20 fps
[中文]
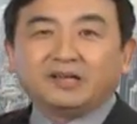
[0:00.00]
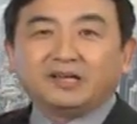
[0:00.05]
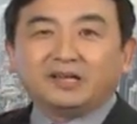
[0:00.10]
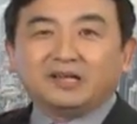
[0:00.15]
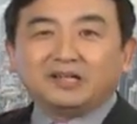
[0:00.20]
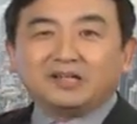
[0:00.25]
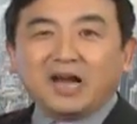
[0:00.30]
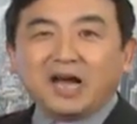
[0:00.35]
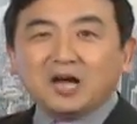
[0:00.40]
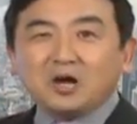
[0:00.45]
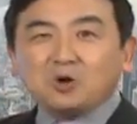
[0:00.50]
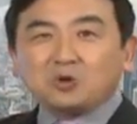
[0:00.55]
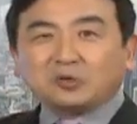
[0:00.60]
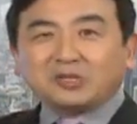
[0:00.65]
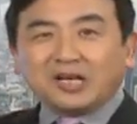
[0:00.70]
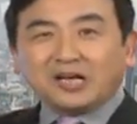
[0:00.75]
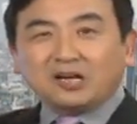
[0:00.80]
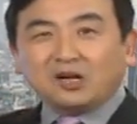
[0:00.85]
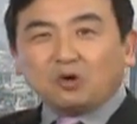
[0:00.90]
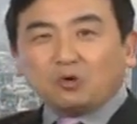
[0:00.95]
然后
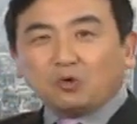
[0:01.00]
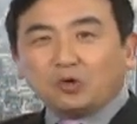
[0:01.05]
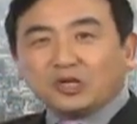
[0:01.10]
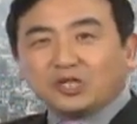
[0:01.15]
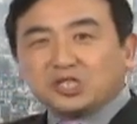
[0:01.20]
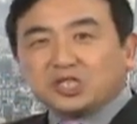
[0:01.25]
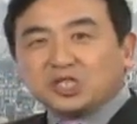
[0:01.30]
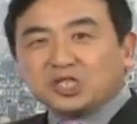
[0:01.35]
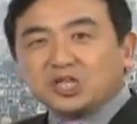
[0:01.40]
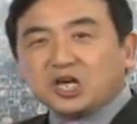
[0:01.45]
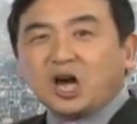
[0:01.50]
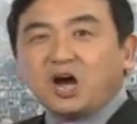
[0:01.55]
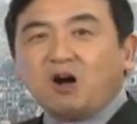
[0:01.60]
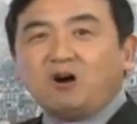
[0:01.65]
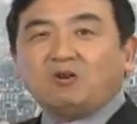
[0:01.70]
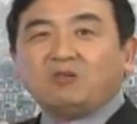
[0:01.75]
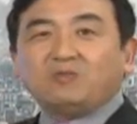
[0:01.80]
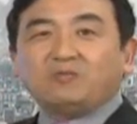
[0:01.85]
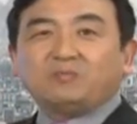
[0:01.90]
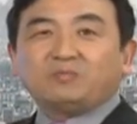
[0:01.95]
在6月10号，
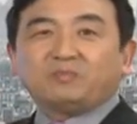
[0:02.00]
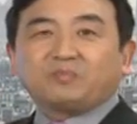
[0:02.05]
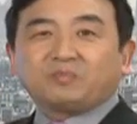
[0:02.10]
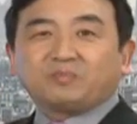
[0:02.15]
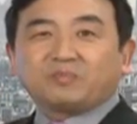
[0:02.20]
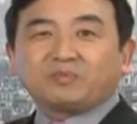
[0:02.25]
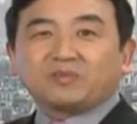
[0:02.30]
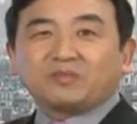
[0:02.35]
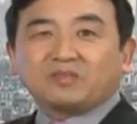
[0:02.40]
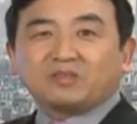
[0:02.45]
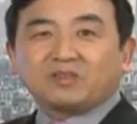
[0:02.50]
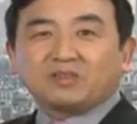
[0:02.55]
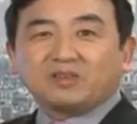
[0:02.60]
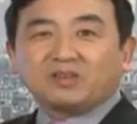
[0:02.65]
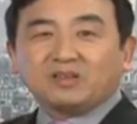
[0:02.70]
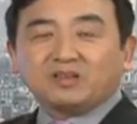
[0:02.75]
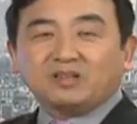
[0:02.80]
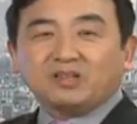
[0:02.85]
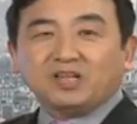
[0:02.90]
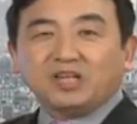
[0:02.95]

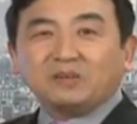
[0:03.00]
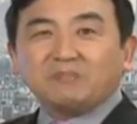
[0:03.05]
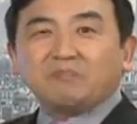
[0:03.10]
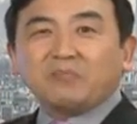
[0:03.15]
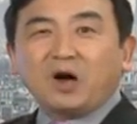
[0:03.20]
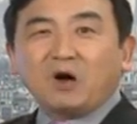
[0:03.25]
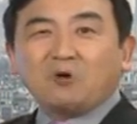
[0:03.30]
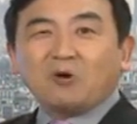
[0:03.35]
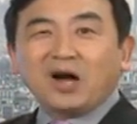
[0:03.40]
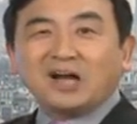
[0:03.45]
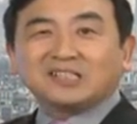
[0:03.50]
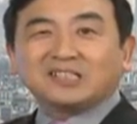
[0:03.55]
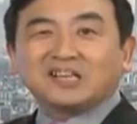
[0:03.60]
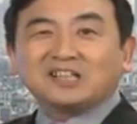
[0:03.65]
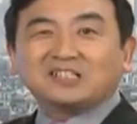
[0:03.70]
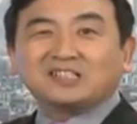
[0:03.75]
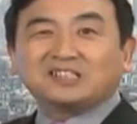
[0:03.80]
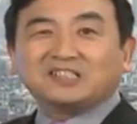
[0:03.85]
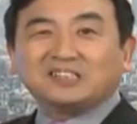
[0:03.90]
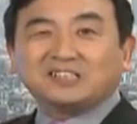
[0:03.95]
林保华先
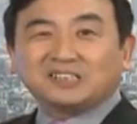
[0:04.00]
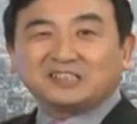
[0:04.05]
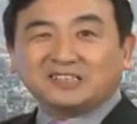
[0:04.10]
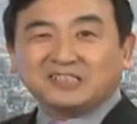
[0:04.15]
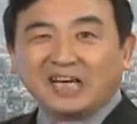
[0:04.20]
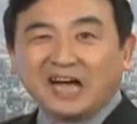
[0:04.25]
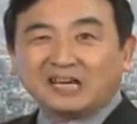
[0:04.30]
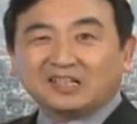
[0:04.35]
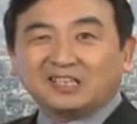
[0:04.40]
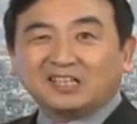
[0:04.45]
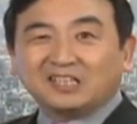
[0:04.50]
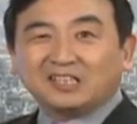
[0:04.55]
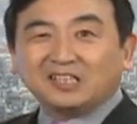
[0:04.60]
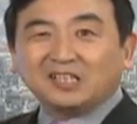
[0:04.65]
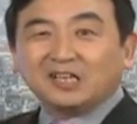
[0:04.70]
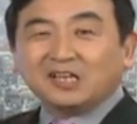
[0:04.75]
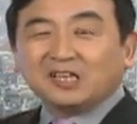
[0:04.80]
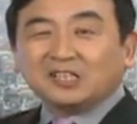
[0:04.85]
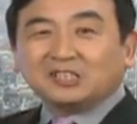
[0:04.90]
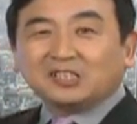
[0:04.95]
生已经讲了，
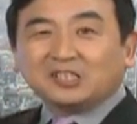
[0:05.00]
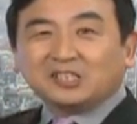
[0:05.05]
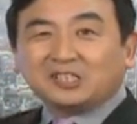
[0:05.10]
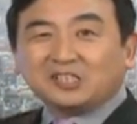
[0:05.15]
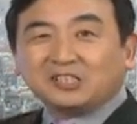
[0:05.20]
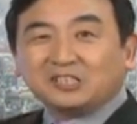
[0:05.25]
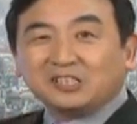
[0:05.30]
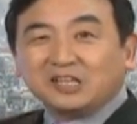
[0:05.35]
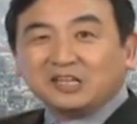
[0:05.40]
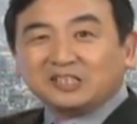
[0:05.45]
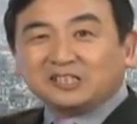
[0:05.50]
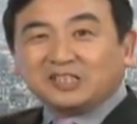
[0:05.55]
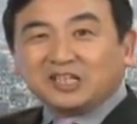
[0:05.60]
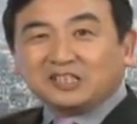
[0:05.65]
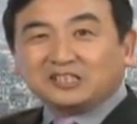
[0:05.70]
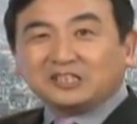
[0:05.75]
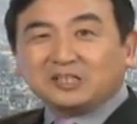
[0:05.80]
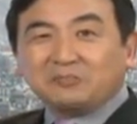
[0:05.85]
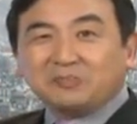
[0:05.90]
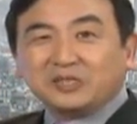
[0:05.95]
这是
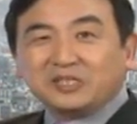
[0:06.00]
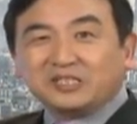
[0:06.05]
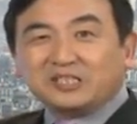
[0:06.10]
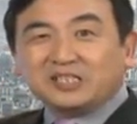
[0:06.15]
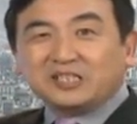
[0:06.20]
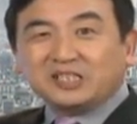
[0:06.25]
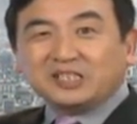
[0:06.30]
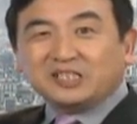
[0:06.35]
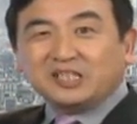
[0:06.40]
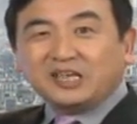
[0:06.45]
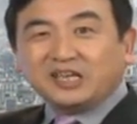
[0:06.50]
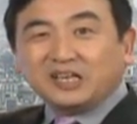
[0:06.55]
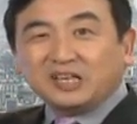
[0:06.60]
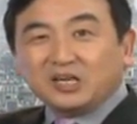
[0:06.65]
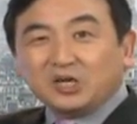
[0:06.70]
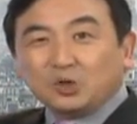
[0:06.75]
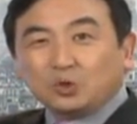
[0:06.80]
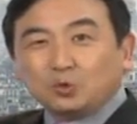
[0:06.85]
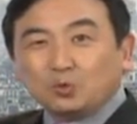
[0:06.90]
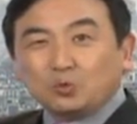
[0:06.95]
江泽民系列
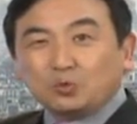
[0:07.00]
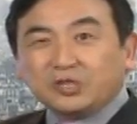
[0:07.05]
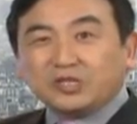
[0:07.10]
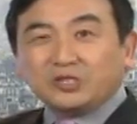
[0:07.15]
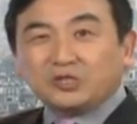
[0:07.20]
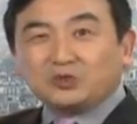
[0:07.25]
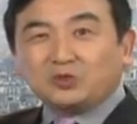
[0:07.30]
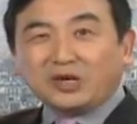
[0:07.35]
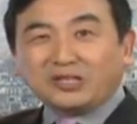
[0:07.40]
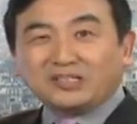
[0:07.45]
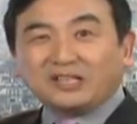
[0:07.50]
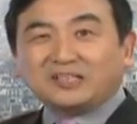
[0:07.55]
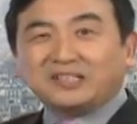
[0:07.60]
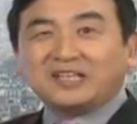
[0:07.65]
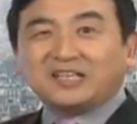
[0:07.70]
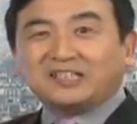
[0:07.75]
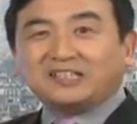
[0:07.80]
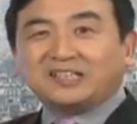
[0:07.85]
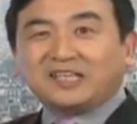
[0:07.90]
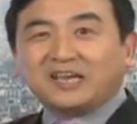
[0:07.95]
故意选在
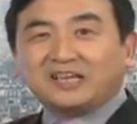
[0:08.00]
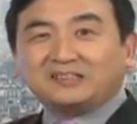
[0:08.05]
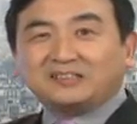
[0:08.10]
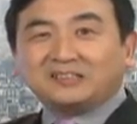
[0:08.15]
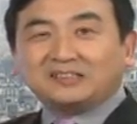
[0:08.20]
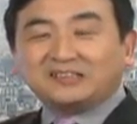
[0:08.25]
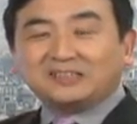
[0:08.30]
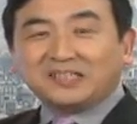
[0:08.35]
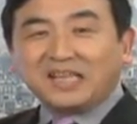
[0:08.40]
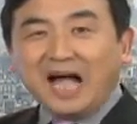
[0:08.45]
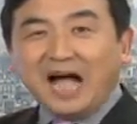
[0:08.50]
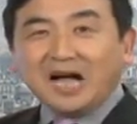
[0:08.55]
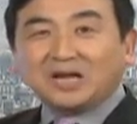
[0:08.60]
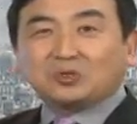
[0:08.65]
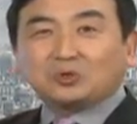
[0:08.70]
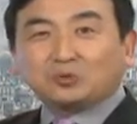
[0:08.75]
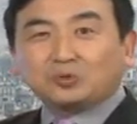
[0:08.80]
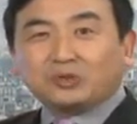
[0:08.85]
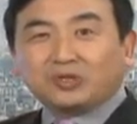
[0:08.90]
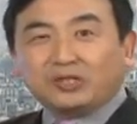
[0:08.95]
那天拿
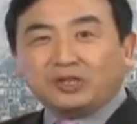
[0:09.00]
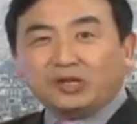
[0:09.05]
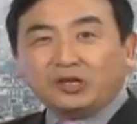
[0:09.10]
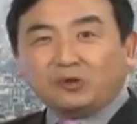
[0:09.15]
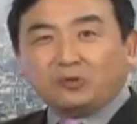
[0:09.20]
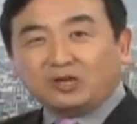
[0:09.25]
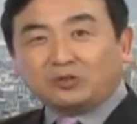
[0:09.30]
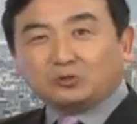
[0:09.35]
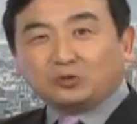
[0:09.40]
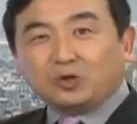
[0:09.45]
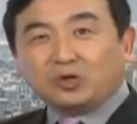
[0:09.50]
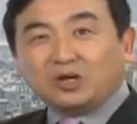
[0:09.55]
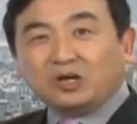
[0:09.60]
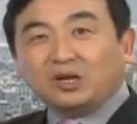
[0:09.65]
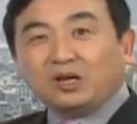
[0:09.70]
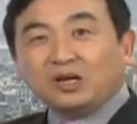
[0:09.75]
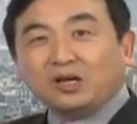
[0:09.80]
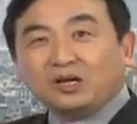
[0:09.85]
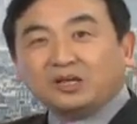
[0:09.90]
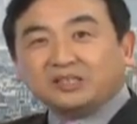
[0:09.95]
出的，叫做《
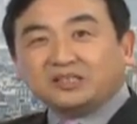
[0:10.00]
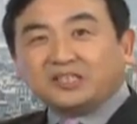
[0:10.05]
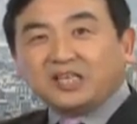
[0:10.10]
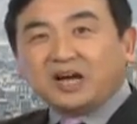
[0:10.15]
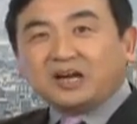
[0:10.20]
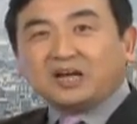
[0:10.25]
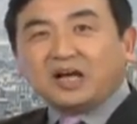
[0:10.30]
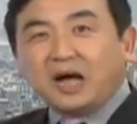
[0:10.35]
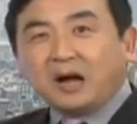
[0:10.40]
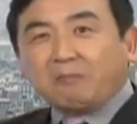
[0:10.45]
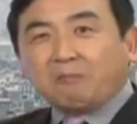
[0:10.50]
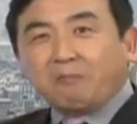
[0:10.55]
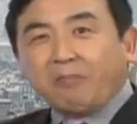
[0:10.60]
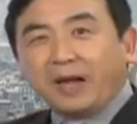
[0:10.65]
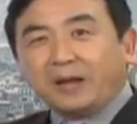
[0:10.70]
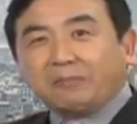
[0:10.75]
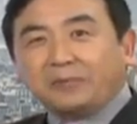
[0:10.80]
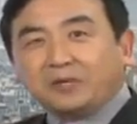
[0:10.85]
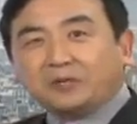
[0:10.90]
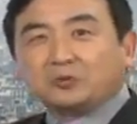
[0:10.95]
香港
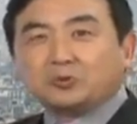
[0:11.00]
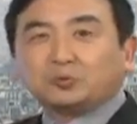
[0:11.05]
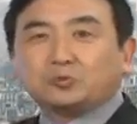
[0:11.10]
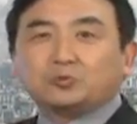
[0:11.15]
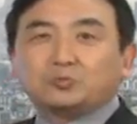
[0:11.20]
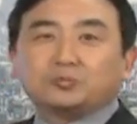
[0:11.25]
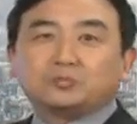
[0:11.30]
白皮书》。